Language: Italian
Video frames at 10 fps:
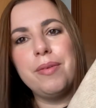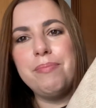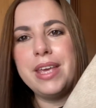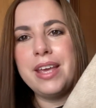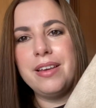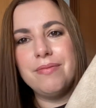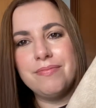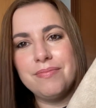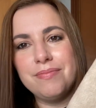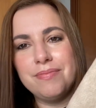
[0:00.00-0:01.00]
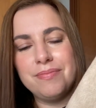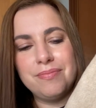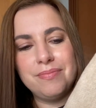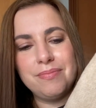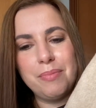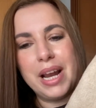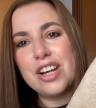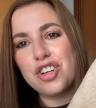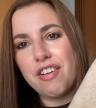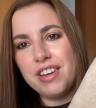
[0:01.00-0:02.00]
mi, mh, mm, mi,
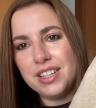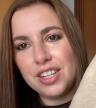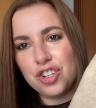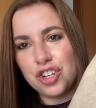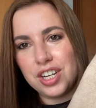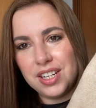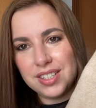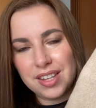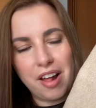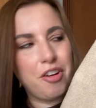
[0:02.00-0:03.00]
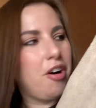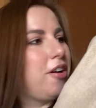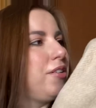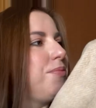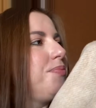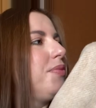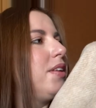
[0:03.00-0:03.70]
lasciava indecisa, no?